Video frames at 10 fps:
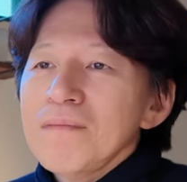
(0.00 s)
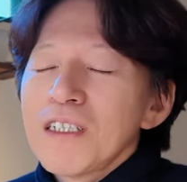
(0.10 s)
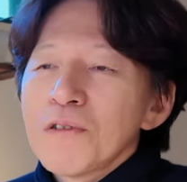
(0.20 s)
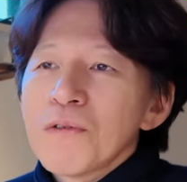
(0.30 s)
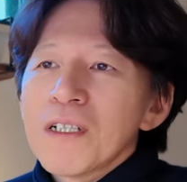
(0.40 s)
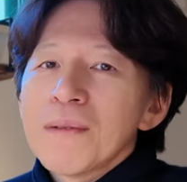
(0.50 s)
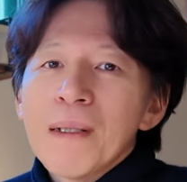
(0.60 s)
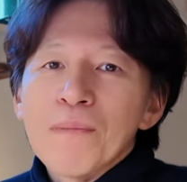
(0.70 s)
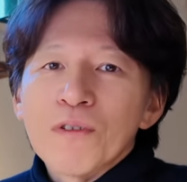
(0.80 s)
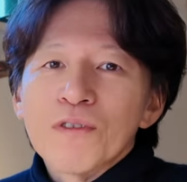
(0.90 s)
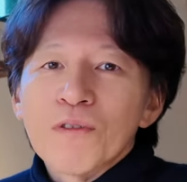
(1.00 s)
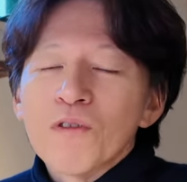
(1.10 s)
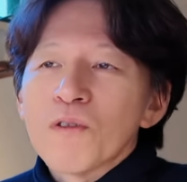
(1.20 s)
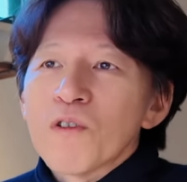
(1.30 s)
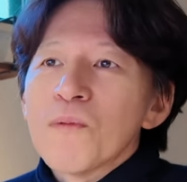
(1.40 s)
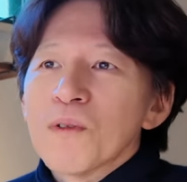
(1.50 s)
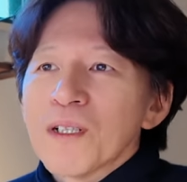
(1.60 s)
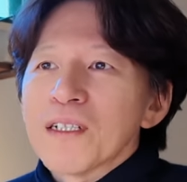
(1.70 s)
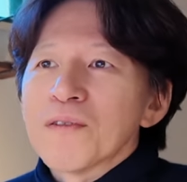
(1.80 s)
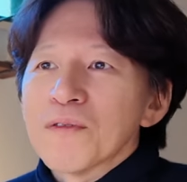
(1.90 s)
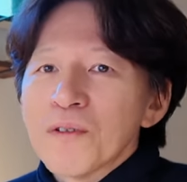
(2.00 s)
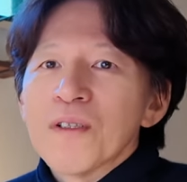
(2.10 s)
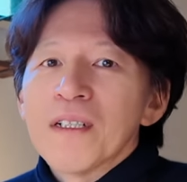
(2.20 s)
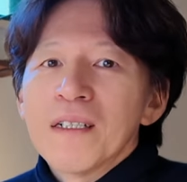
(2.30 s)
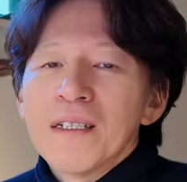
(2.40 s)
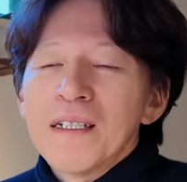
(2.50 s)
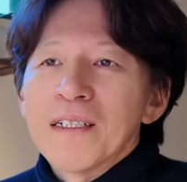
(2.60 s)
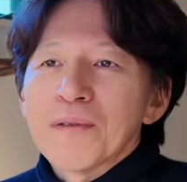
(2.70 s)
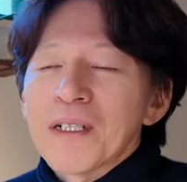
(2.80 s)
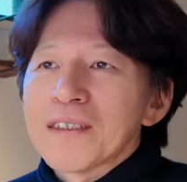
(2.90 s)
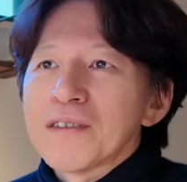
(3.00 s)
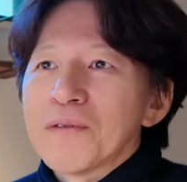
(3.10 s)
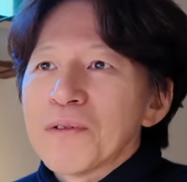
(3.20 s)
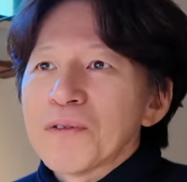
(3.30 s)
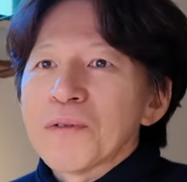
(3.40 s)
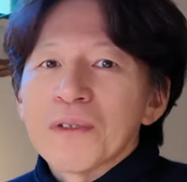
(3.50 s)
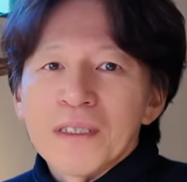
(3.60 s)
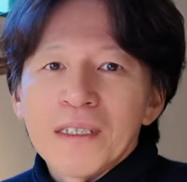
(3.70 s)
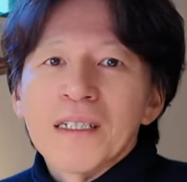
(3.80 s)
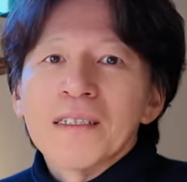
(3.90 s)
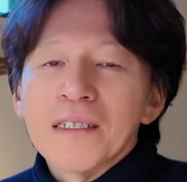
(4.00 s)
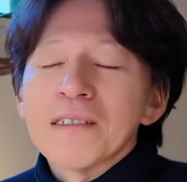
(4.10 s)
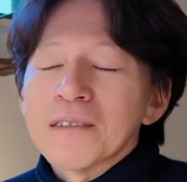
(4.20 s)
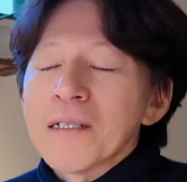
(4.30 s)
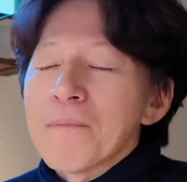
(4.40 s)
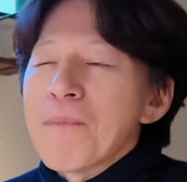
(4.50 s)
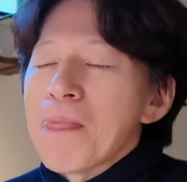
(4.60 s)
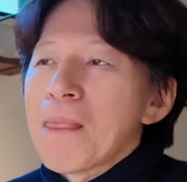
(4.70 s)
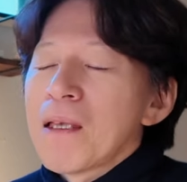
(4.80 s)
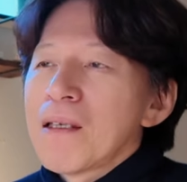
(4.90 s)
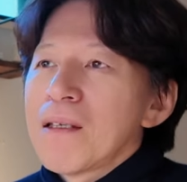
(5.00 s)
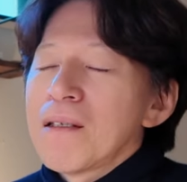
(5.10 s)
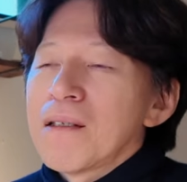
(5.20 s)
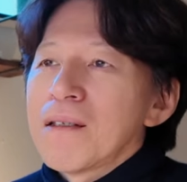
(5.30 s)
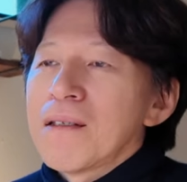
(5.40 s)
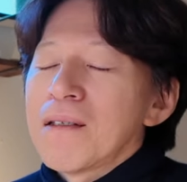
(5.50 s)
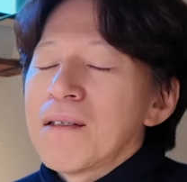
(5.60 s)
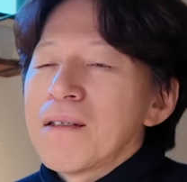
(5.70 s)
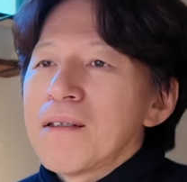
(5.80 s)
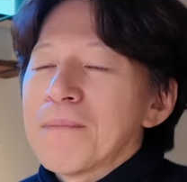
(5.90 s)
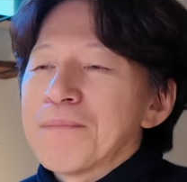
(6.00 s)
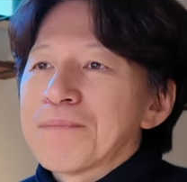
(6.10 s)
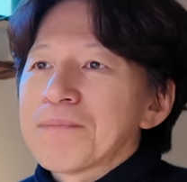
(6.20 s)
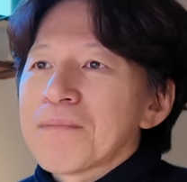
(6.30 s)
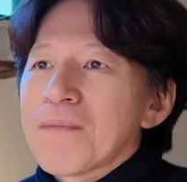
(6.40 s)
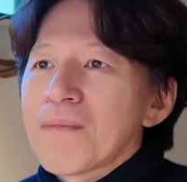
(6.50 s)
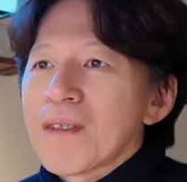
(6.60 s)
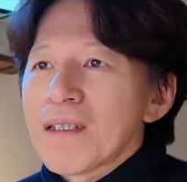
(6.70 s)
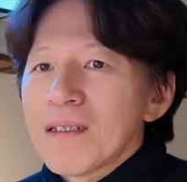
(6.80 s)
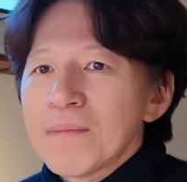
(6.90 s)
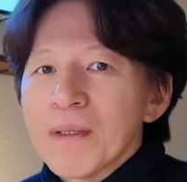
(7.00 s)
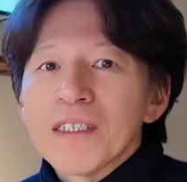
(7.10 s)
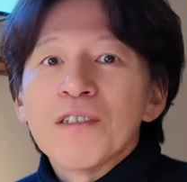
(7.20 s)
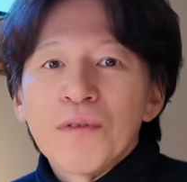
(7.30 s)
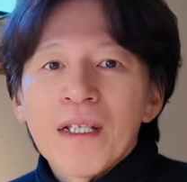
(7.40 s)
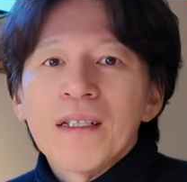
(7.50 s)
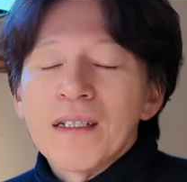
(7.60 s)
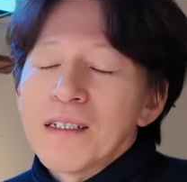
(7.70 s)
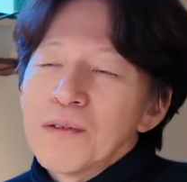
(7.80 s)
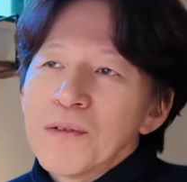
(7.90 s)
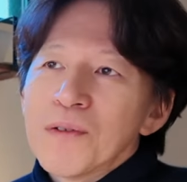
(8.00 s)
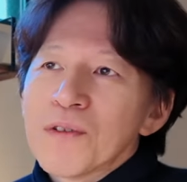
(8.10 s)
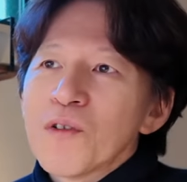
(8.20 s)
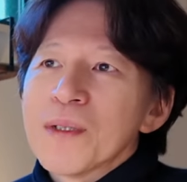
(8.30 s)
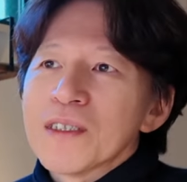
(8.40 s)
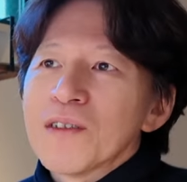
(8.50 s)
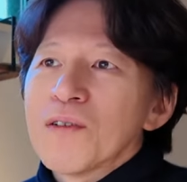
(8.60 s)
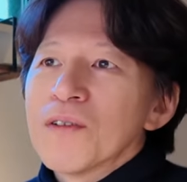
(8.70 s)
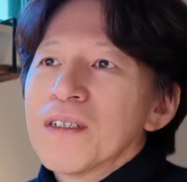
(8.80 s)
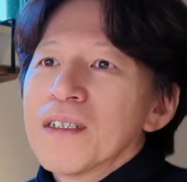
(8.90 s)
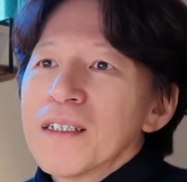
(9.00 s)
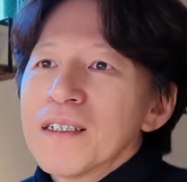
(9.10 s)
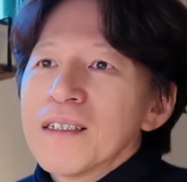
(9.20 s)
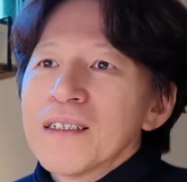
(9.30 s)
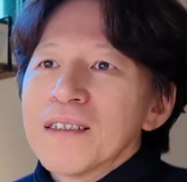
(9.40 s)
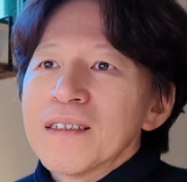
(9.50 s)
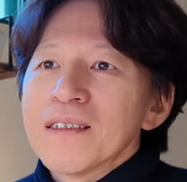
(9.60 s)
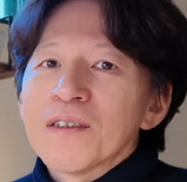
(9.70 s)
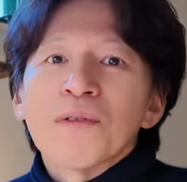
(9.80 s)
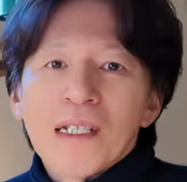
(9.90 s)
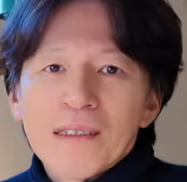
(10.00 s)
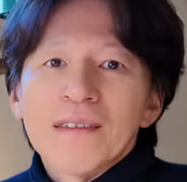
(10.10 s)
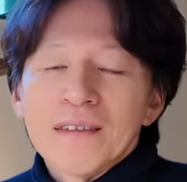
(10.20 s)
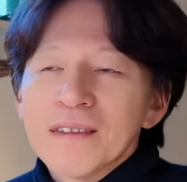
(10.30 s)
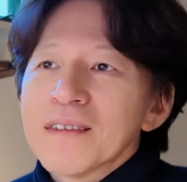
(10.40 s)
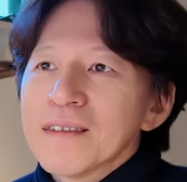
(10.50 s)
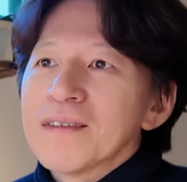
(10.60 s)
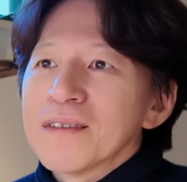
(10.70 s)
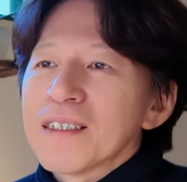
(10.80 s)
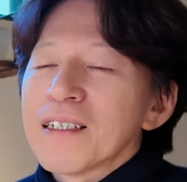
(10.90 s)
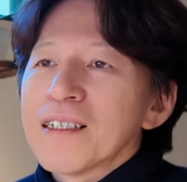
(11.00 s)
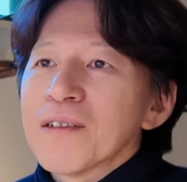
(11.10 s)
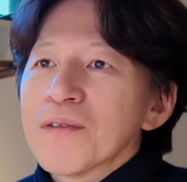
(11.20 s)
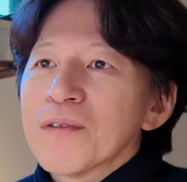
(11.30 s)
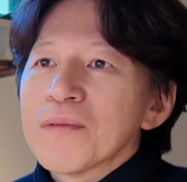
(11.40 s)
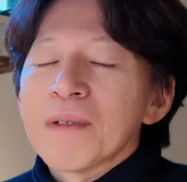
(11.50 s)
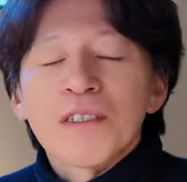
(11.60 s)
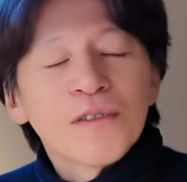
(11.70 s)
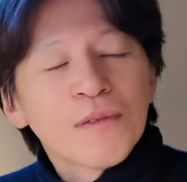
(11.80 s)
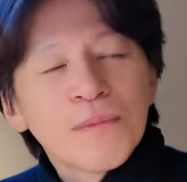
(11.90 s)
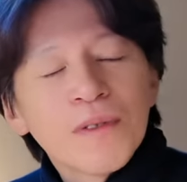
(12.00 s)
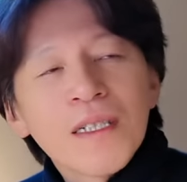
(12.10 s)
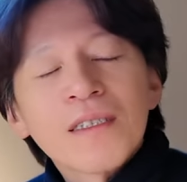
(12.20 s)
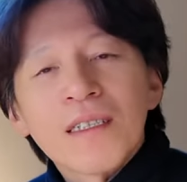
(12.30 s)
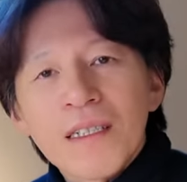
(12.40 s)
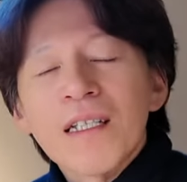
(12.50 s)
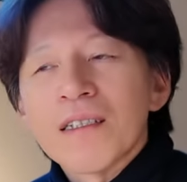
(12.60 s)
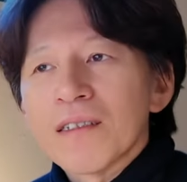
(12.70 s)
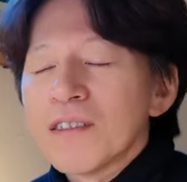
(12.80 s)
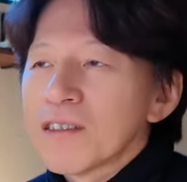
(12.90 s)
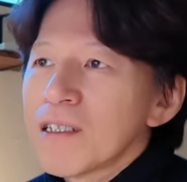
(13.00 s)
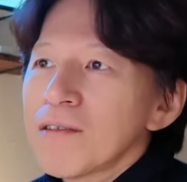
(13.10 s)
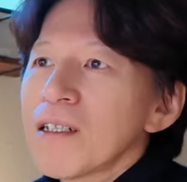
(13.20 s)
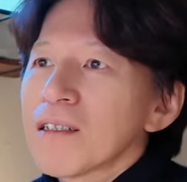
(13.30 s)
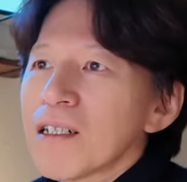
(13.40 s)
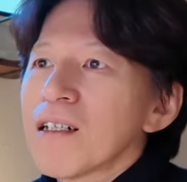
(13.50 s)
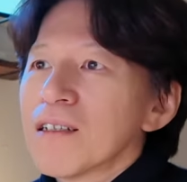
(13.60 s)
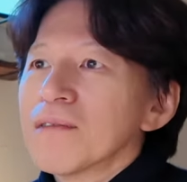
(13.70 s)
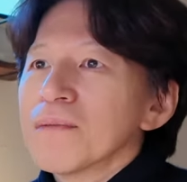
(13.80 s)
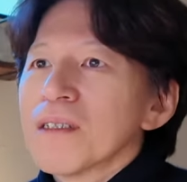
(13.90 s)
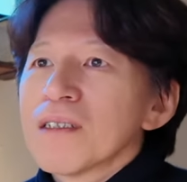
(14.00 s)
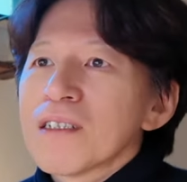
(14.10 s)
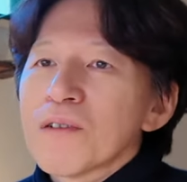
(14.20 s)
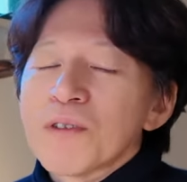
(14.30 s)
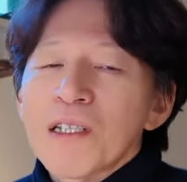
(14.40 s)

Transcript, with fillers: でそこからまあ僕のこの顧問の学校のあの活動のことをしていただいてですね、えーまあ、昨日ねあの個別の、えー、相談キャリアを、まあ、90分ぐらいですかね、2時間ぐらいかな、結